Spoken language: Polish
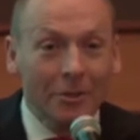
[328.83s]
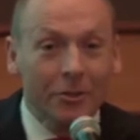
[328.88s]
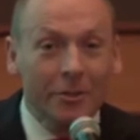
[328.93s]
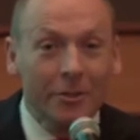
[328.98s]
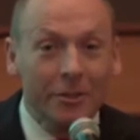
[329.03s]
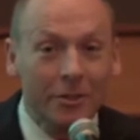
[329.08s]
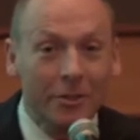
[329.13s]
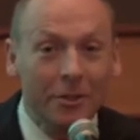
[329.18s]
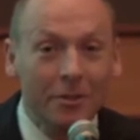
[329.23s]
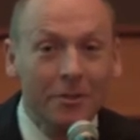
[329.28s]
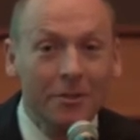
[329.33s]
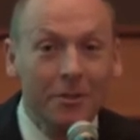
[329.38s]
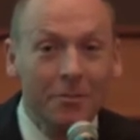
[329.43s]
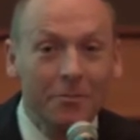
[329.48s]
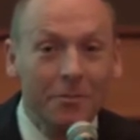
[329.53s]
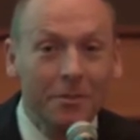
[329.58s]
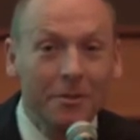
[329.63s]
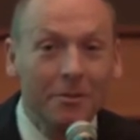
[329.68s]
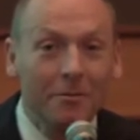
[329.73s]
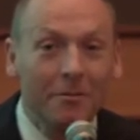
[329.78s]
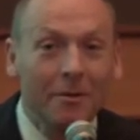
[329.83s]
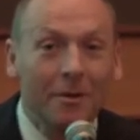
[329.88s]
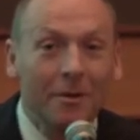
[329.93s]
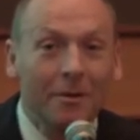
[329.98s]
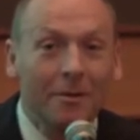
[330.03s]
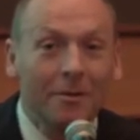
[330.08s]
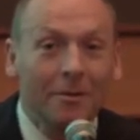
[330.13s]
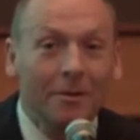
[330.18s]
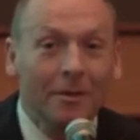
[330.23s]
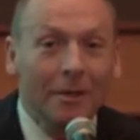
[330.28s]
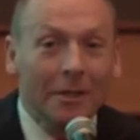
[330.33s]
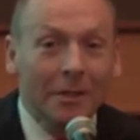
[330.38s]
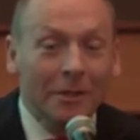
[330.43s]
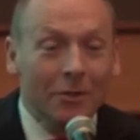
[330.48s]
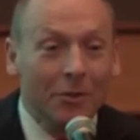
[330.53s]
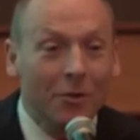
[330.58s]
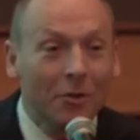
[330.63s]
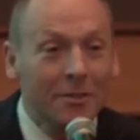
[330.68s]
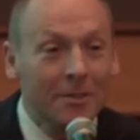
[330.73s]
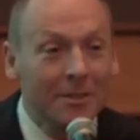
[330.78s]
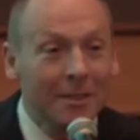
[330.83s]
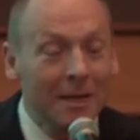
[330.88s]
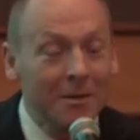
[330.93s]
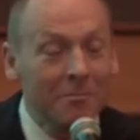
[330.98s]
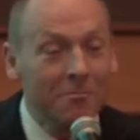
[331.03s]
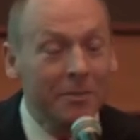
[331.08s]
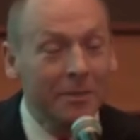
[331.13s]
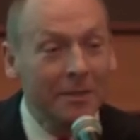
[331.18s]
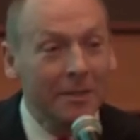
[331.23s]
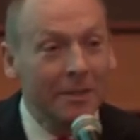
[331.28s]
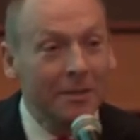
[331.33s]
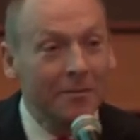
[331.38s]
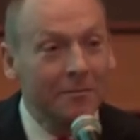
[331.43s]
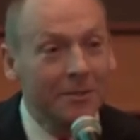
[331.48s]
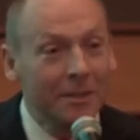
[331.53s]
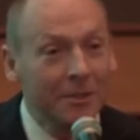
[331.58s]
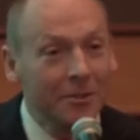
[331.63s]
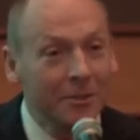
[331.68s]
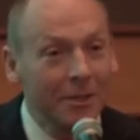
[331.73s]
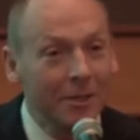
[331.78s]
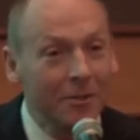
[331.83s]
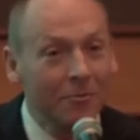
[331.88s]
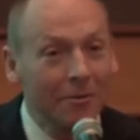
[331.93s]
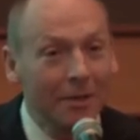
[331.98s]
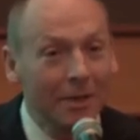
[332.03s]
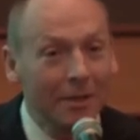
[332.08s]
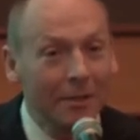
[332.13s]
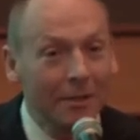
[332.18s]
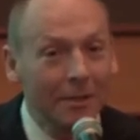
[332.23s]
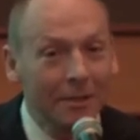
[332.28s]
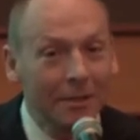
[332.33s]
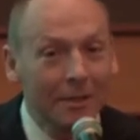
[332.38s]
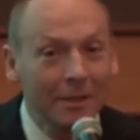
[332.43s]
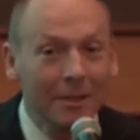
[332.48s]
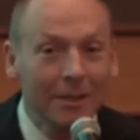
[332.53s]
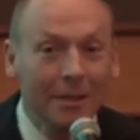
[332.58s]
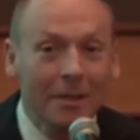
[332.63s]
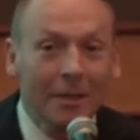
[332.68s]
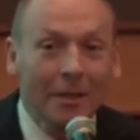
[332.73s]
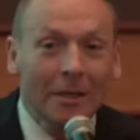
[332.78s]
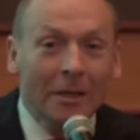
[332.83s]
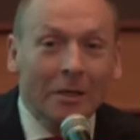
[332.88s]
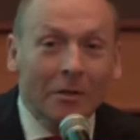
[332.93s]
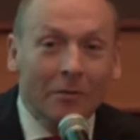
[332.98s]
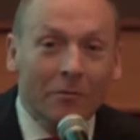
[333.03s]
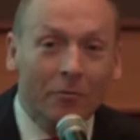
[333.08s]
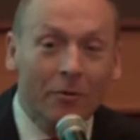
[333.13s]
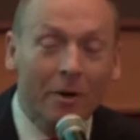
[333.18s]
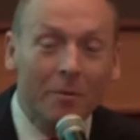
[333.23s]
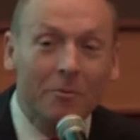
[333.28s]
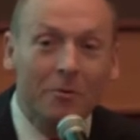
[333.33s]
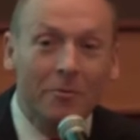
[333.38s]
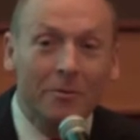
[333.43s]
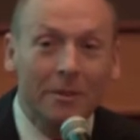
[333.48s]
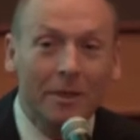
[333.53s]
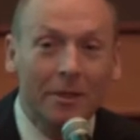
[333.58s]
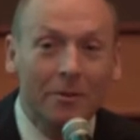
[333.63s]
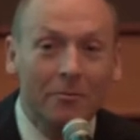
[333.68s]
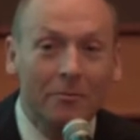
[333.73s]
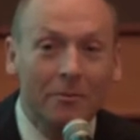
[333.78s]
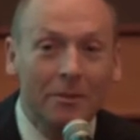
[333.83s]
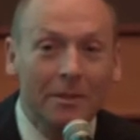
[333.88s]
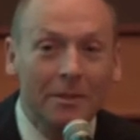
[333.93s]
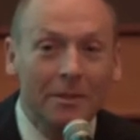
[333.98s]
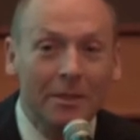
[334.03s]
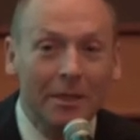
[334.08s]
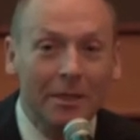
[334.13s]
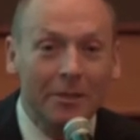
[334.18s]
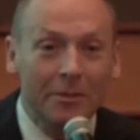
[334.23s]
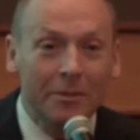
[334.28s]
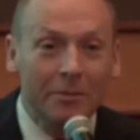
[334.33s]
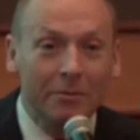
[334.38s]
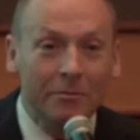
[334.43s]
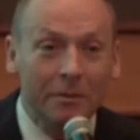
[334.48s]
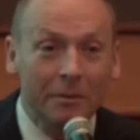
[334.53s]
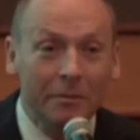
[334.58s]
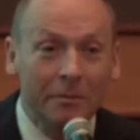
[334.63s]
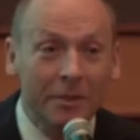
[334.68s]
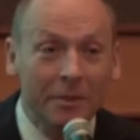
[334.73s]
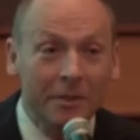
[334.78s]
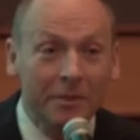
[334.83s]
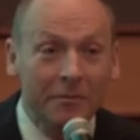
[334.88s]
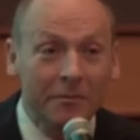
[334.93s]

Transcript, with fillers: Czyli to, co było dostępne w zasięgu ręki, w ułamku sekundy straciłem.